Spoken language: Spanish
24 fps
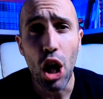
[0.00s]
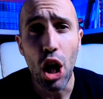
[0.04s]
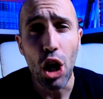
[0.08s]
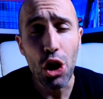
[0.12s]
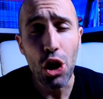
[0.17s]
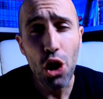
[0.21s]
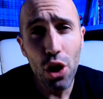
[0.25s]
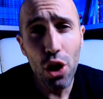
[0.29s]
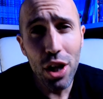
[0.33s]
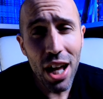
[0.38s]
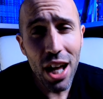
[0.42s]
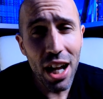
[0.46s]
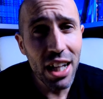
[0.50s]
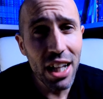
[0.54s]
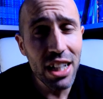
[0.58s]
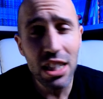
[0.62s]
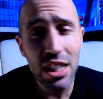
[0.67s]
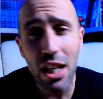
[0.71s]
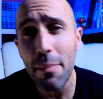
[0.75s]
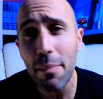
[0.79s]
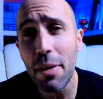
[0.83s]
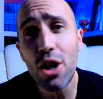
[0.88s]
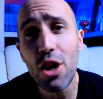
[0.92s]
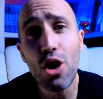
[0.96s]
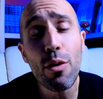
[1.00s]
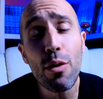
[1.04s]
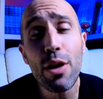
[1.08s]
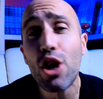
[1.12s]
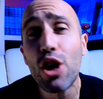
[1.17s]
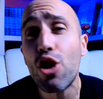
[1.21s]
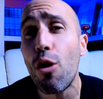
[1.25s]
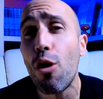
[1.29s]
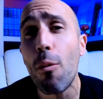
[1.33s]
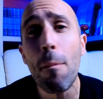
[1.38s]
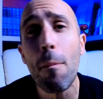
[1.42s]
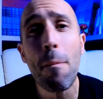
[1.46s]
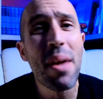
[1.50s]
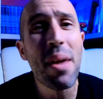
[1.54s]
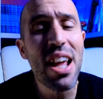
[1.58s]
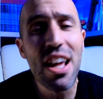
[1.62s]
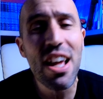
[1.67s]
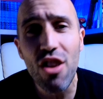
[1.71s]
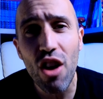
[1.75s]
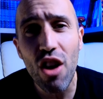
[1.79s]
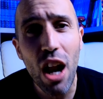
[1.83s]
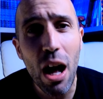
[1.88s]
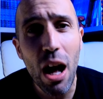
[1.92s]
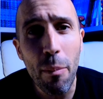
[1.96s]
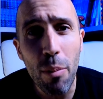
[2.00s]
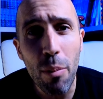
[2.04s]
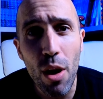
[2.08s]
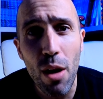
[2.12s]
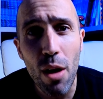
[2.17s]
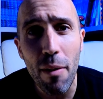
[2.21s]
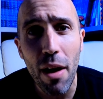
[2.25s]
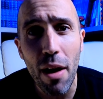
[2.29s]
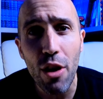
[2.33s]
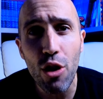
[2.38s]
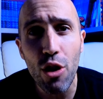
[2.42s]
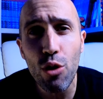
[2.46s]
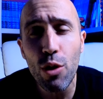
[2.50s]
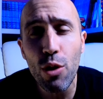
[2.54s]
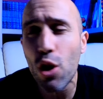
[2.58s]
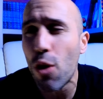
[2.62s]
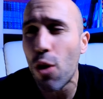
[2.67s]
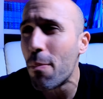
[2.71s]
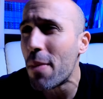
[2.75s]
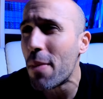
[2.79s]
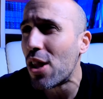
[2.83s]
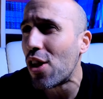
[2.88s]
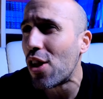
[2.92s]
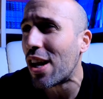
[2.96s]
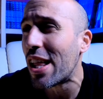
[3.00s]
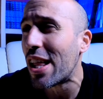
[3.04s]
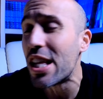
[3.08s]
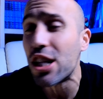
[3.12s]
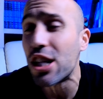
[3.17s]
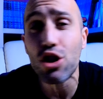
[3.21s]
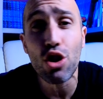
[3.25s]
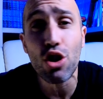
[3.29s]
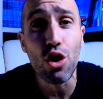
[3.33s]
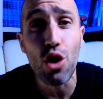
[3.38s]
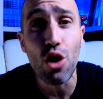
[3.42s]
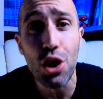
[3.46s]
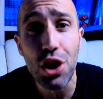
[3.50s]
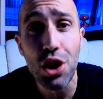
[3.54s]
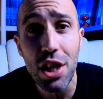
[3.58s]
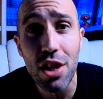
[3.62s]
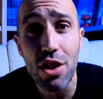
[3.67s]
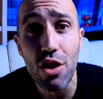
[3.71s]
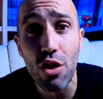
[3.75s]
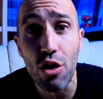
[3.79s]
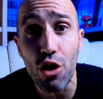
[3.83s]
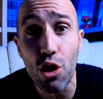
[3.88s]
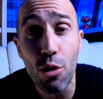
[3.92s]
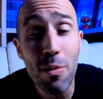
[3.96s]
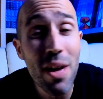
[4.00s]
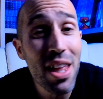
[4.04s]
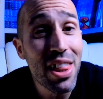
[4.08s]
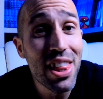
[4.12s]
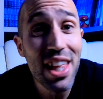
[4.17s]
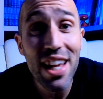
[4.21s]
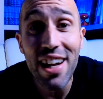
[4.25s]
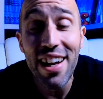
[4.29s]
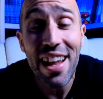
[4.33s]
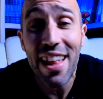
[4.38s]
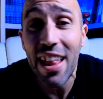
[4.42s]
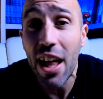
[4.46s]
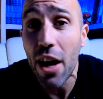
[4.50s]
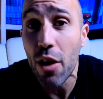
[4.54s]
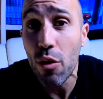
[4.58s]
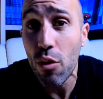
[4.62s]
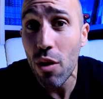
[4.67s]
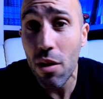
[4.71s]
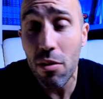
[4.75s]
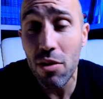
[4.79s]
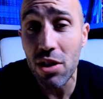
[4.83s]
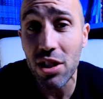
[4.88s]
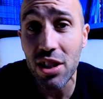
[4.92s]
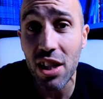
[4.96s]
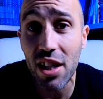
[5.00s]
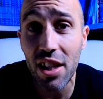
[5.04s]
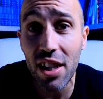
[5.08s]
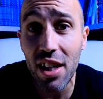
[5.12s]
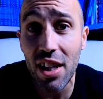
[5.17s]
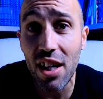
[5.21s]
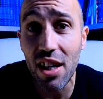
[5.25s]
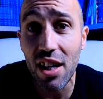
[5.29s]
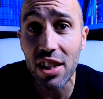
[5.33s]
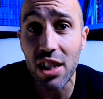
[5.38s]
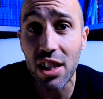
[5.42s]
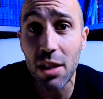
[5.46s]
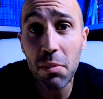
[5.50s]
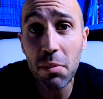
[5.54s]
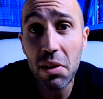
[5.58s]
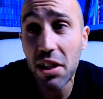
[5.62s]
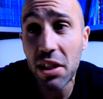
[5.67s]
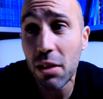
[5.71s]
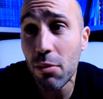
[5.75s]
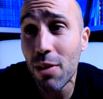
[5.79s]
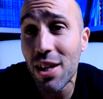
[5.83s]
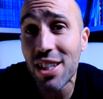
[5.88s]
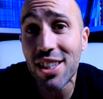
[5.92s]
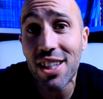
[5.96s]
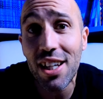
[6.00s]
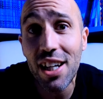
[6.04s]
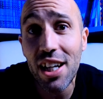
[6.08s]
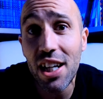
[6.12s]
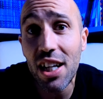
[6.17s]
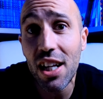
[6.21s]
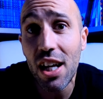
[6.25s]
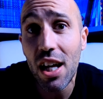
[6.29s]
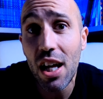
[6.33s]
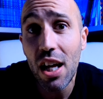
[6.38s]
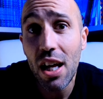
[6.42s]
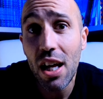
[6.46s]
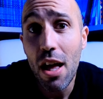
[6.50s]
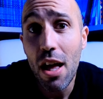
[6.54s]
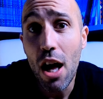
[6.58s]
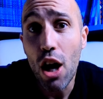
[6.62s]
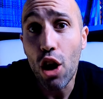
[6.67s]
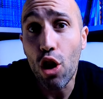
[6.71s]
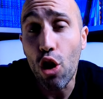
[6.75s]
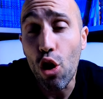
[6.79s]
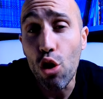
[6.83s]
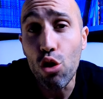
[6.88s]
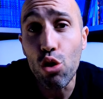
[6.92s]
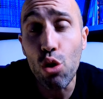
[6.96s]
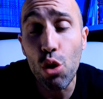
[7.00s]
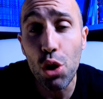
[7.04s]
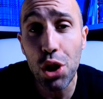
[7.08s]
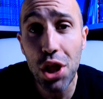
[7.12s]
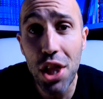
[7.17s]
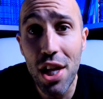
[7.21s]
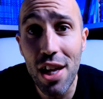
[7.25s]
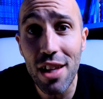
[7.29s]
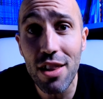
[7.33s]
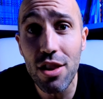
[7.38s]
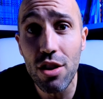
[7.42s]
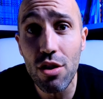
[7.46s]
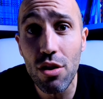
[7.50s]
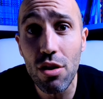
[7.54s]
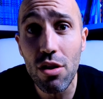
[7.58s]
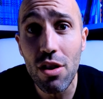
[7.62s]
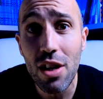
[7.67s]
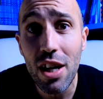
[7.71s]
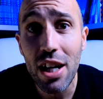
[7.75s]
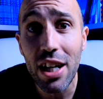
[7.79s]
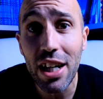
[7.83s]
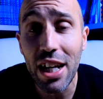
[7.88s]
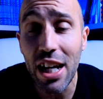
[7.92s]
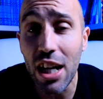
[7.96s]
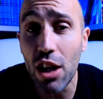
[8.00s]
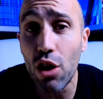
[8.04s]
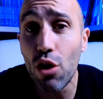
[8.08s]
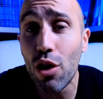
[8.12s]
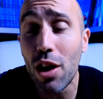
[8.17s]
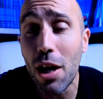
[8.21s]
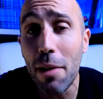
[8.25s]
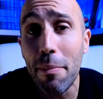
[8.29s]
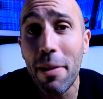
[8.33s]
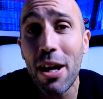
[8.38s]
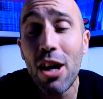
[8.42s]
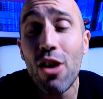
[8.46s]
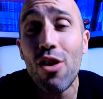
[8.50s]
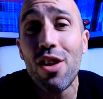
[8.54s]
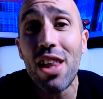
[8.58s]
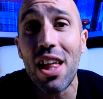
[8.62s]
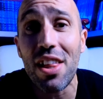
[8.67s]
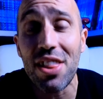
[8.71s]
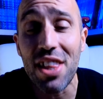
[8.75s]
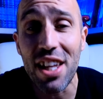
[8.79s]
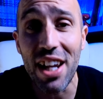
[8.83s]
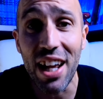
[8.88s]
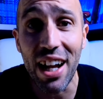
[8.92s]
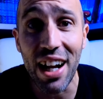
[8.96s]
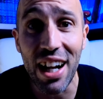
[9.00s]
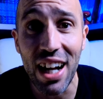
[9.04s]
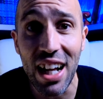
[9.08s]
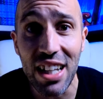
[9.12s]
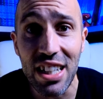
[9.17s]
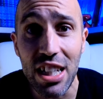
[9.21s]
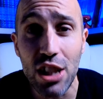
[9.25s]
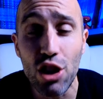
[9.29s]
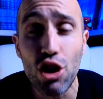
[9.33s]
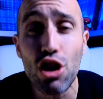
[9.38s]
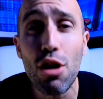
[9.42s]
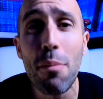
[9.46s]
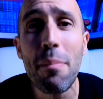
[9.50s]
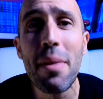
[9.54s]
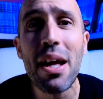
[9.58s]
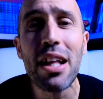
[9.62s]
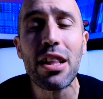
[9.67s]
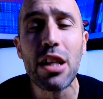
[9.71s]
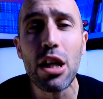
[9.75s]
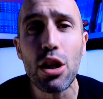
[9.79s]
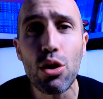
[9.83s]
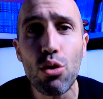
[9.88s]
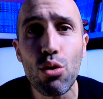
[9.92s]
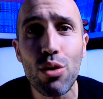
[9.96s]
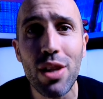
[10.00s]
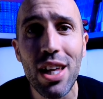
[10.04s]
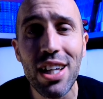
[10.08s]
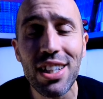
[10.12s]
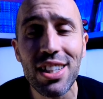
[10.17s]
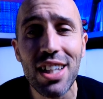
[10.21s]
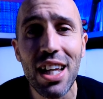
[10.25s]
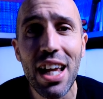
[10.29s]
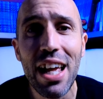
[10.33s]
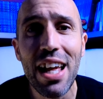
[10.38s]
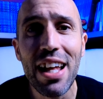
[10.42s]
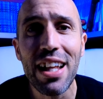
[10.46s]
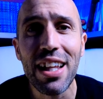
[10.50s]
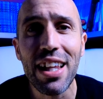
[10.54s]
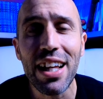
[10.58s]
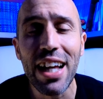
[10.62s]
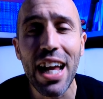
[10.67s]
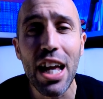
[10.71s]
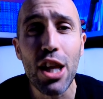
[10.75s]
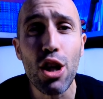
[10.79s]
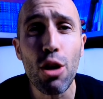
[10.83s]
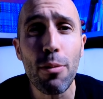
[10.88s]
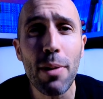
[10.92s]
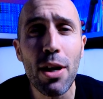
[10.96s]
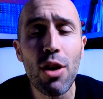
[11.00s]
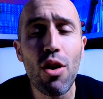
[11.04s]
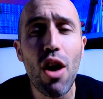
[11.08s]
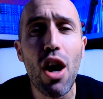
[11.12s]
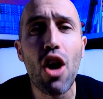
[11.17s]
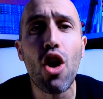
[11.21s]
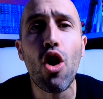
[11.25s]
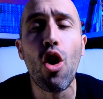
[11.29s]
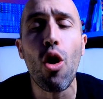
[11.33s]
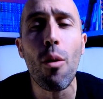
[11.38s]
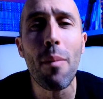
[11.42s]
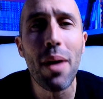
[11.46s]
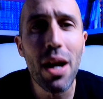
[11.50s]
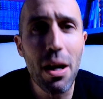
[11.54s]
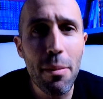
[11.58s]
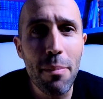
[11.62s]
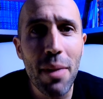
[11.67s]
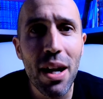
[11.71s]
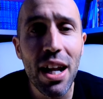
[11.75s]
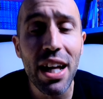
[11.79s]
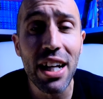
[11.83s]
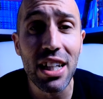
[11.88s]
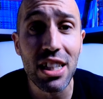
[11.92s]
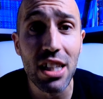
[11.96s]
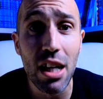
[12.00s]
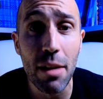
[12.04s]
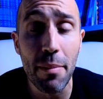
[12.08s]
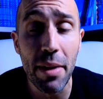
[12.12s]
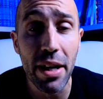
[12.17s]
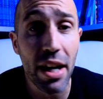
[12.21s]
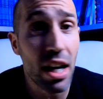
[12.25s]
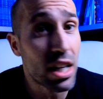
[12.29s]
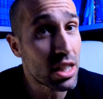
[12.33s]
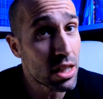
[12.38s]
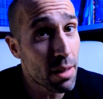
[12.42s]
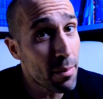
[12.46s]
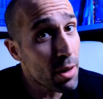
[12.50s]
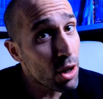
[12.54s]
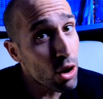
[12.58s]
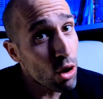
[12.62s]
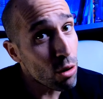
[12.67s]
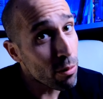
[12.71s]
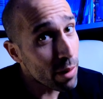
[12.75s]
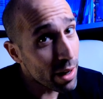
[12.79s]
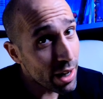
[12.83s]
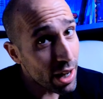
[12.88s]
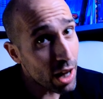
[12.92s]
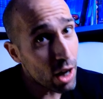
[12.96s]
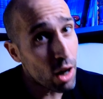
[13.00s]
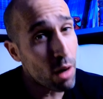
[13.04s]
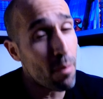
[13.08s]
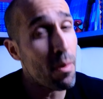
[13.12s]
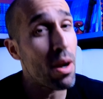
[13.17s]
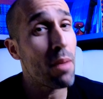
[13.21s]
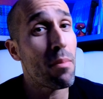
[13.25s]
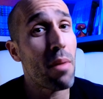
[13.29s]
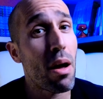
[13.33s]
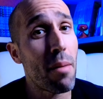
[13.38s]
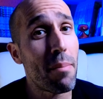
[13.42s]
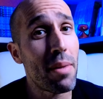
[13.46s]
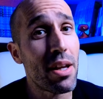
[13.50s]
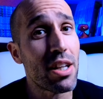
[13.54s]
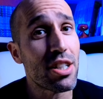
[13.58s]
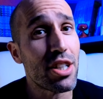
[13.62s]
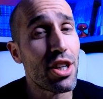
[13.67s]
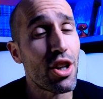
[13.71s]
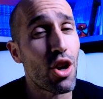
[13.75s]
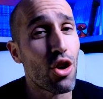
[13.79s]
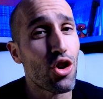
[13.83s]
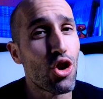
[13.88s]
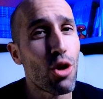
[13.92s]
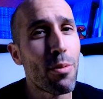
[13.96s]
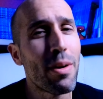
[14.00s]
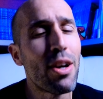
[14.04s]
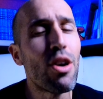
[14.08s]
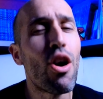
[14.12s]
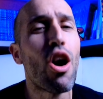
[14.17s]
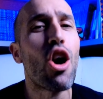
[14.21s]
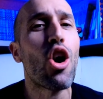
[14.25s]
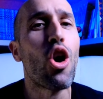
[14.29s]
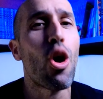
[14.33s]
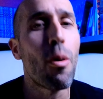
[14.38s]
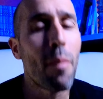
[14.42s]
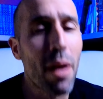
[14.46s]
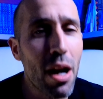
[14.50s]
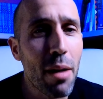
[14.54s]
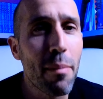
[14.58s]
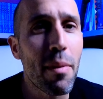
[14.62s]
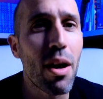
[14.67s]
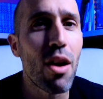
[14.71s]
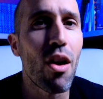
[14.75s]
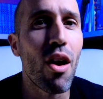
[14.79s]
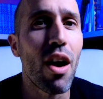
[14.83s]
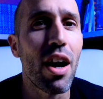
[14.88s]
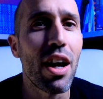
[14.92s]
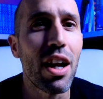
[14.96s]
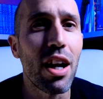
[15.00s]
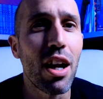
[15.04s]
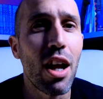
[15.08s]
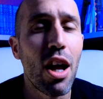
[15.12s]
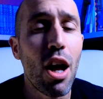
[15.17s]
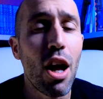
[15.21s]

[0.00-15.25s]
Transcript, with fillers: Yo el día del examen no voy con miedo a la prueba, no voy con miedo a la desconocido, no voy a hacer nada nuevo ese día, simplemente voy a seguir conduciendo, que es lo que vengo de hacer en clase. Entonces mi actitud es que yo vengo a comerme el examen. El examen no viene a comerme a mí, sino yo vengo a comérmelo a él.